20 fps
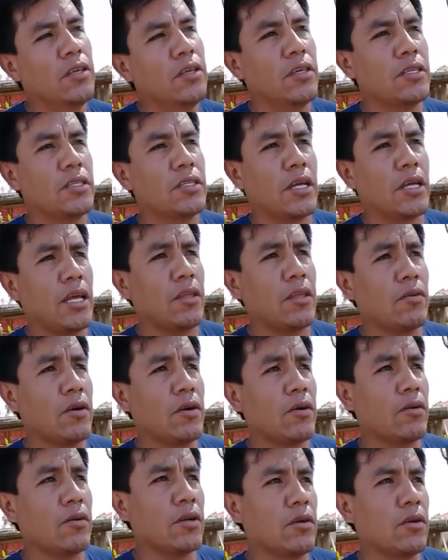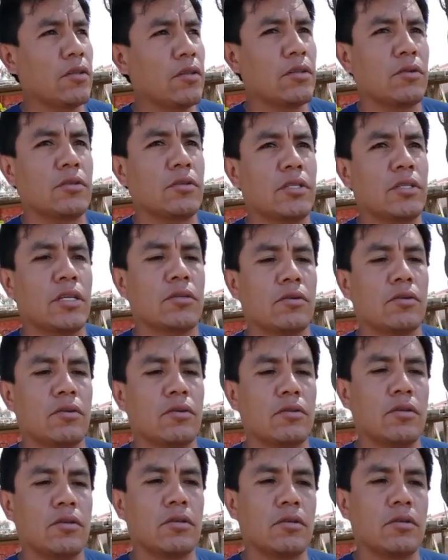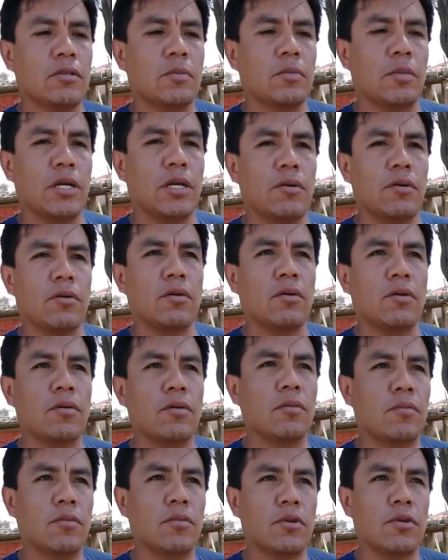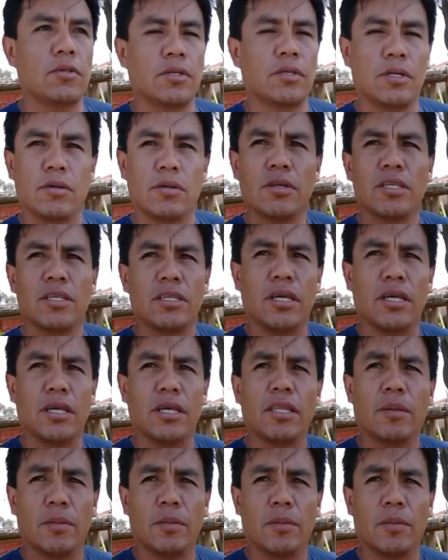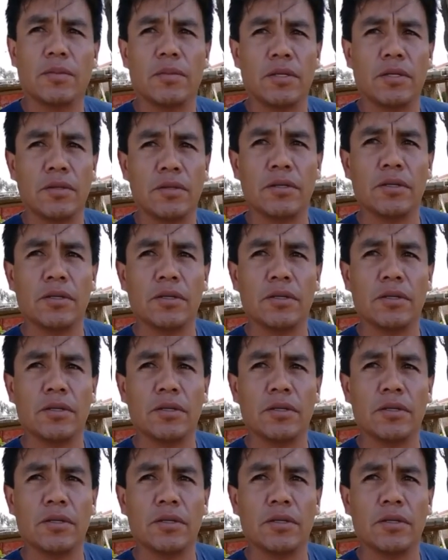y se quedó a correr otros días con nosotros, pero pues creo que sí anda más o menos.